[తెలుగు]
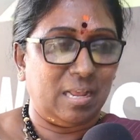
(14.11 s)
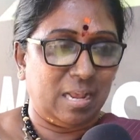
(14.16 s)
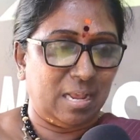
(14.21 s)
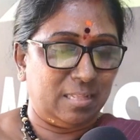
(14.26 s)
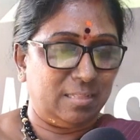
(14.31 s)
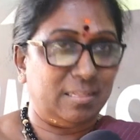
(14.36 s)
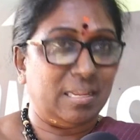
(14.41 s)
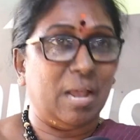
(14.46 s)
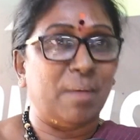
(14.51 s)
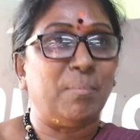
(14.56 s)

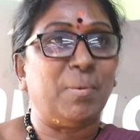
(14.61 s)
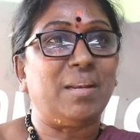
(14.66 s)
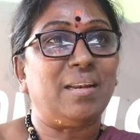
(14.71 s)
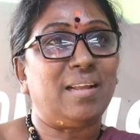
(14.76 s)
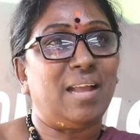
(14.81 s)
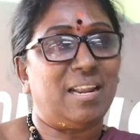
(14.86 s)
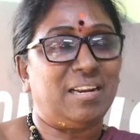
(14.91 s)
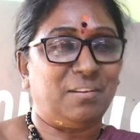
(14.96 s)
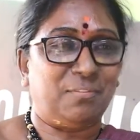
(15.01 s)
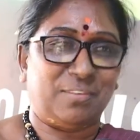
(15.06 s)
అది అమర్
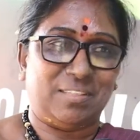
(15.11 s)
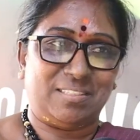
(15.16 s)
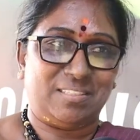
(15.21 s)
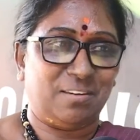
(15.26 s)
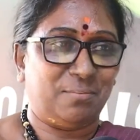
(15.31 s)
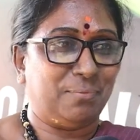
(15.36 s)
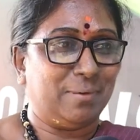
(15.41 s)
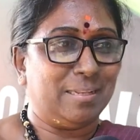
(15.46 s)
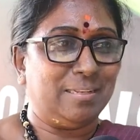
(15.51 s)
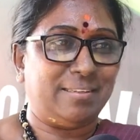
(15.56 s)
గారికి ఫస్ట్
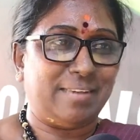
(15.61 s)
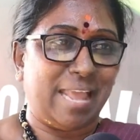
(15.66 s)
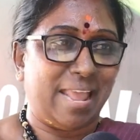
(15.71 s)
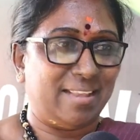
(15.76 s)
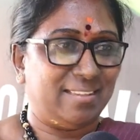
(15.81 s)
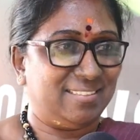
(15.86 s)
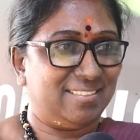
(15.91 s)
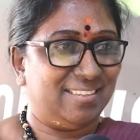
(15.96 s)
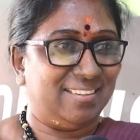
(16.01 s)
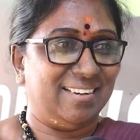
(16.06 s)
ఆఫ్ ఆల్
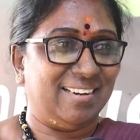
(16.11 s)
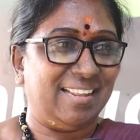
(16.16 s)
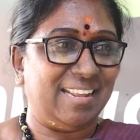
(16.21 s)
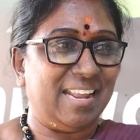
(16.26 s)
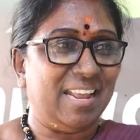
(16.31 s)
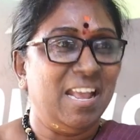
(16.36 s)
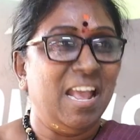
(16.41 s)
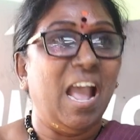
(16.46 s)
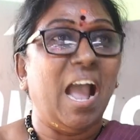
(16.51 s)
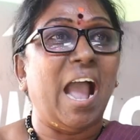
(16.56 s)
థ్యాంక్స్ అండి
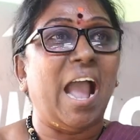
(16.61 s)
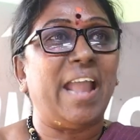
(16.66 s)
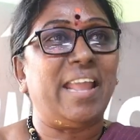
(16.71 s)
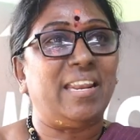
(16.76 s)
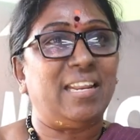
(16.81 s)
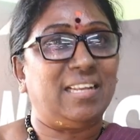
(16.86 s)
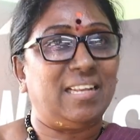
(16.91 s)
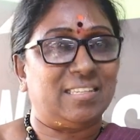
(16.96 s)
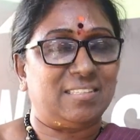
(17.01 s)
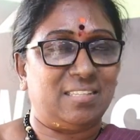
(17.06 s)

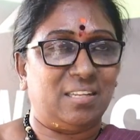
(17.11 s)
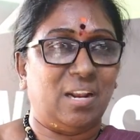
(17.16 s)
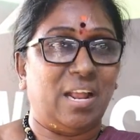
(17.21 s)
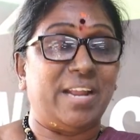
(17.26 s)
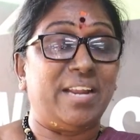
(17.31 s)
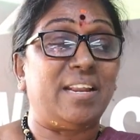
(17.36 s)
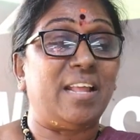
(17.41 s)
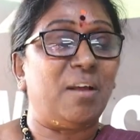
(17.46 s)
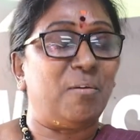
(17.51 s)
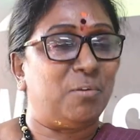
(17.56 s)
ఆయనకి అసలు
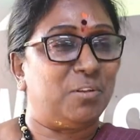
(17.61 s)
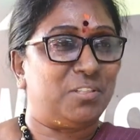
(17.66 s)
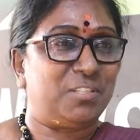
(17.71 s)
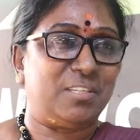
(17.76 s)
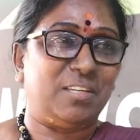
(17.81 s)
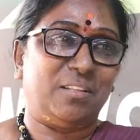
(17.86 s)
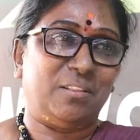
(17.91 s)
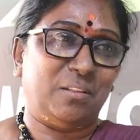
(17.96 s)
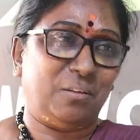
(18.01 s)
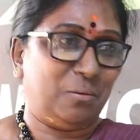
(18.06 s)
ఐడియా
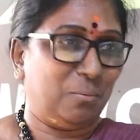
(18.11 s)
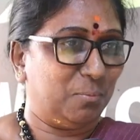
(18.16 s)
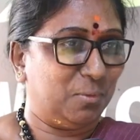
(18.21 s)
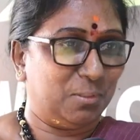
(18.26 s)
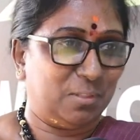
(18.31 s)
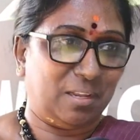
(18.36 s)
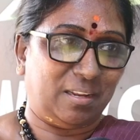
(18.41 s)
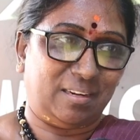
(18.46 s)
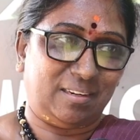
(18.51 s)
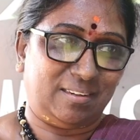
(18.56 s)
వచ్చినందుకు
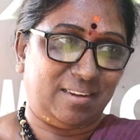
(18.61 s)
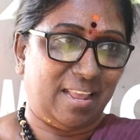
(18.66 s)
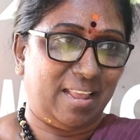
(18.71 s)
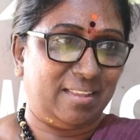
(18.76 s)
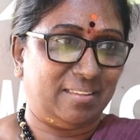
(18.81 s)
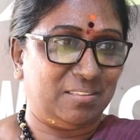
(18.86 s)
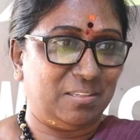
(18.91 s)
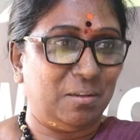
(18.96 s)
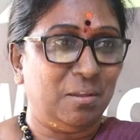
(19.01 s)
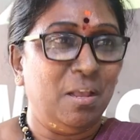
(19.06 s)
ముందు ఆయన
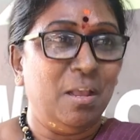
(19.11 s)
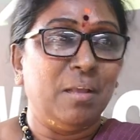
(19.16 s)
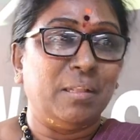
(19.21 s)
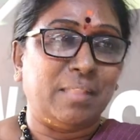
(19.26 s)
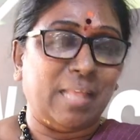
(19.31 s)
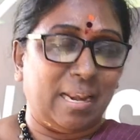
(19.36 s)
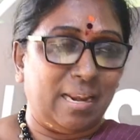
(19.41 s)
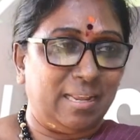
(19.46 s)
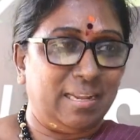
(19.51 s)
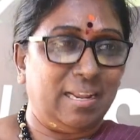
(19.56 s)
థ్యాంక్స్
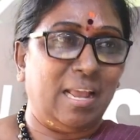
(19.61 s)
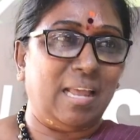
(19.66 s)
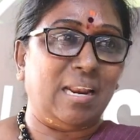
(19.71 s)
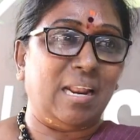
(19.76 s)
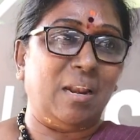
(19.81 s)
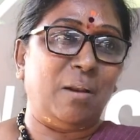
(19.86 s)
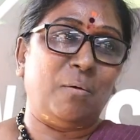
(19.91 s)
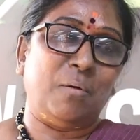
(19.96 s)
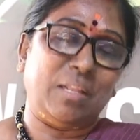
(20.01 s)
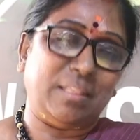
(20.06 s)

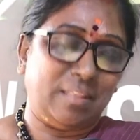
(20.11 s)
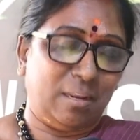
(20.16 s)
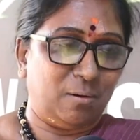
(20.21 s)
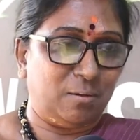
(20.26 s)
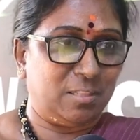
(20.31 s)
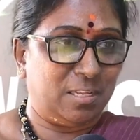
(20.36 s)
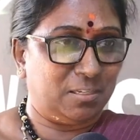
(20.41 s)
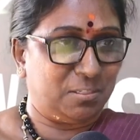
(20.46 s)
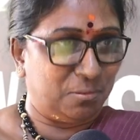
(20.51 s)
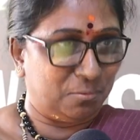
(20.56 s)
తెలంగాణలో కూడా
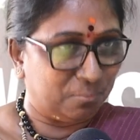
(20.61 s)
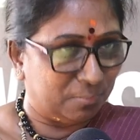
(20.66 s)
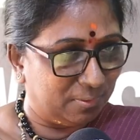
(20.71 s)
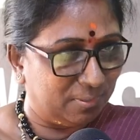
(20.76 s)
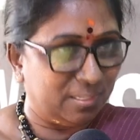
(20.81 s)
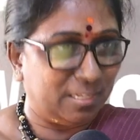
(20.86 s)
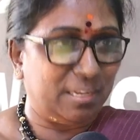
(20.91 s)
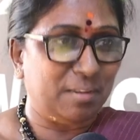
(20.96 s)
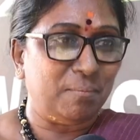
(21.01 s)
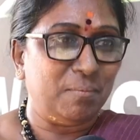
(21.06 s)
తెలుగుదేశం
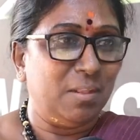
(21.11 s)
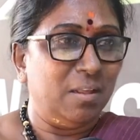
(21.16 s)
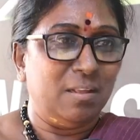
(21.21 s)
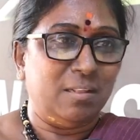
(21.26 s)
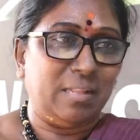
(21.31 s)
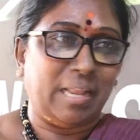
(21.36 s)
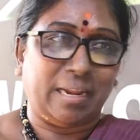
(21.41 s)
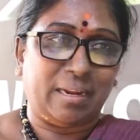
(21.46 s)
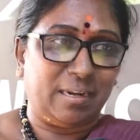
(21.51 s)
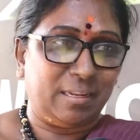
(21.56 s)
ఉంది
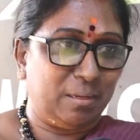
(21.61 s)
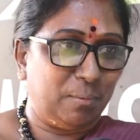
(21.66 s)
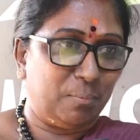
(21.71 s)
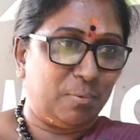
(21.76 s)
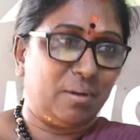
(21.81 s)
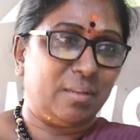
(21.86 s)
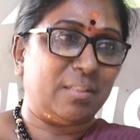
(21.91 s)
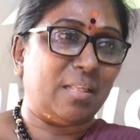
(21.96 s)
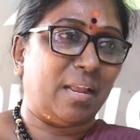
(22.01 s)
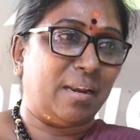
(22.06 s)
ఎక్కడికి
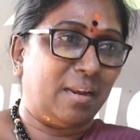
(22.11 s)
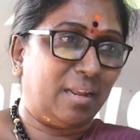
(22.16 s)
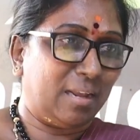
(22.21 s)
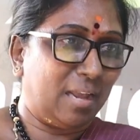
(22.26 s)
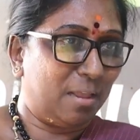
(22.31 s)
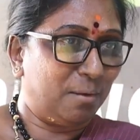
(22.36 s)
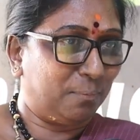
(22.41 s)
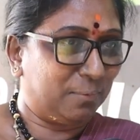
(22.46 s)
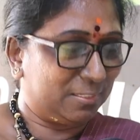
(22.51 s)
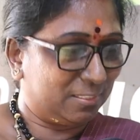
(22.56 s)
పోలేదు
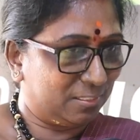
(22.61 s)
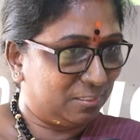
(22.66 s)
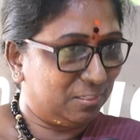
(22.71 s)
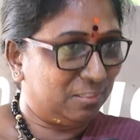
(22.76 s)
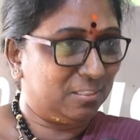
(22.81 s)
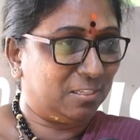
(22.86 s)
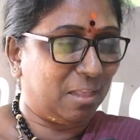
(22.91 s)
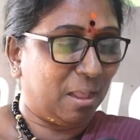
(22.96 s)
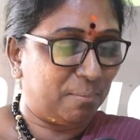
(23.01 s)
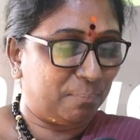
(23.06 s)
అన్నగారు ఫస్ట్
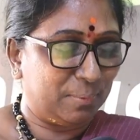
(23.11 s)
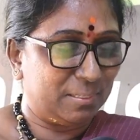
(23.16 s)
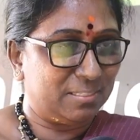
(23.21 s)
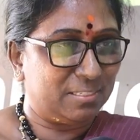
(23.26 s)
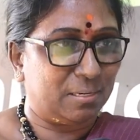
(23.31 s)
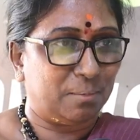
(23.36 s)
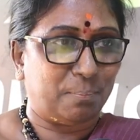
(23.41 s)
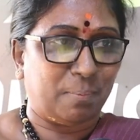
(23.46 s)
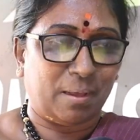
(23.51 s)
స్థాపించిన